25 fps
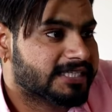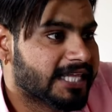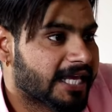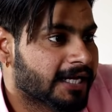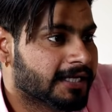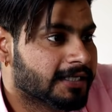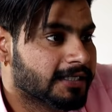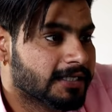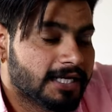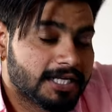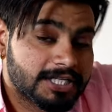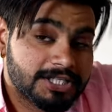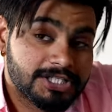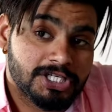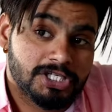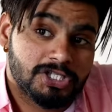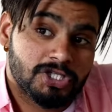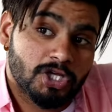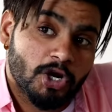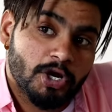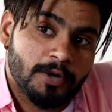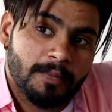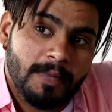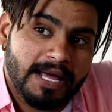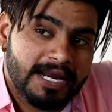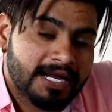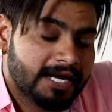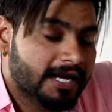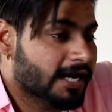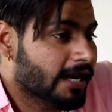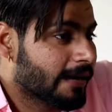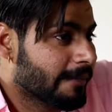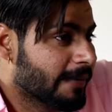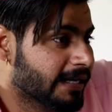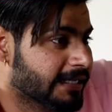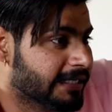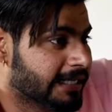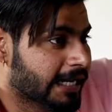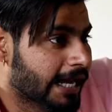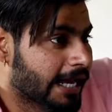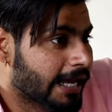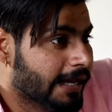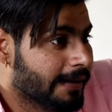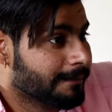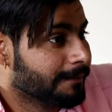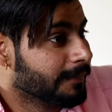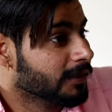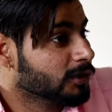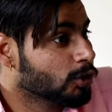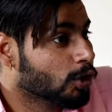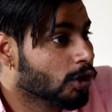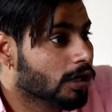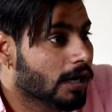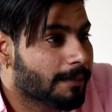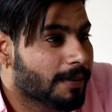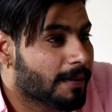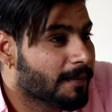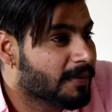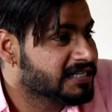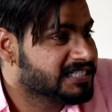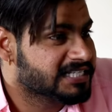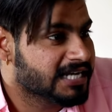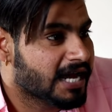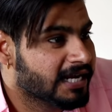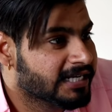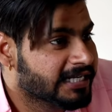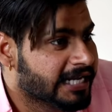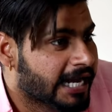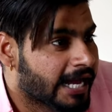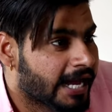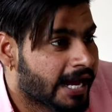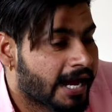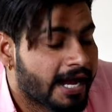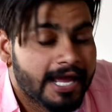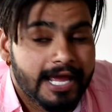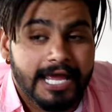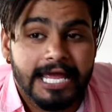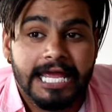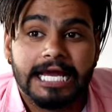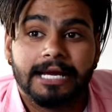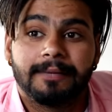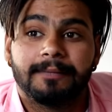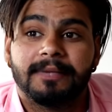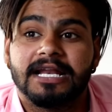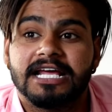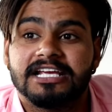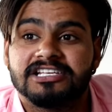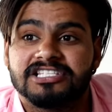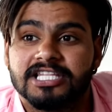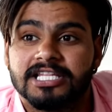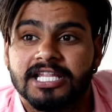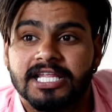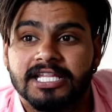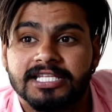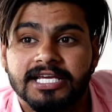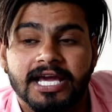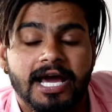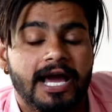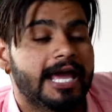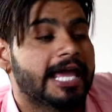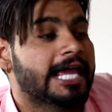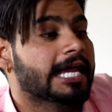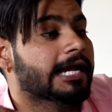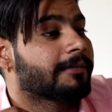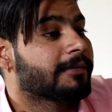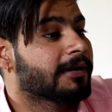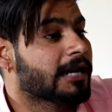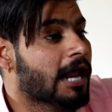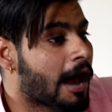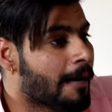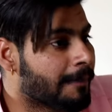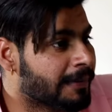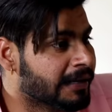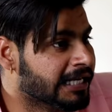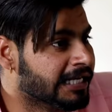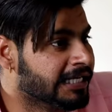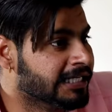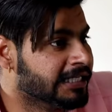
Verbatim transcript: देख जिस तरह हमारे घर बैठा है मैं दो कपा मचा लिया आया एक मैंने इसने दे दिया एक मैंने आप ले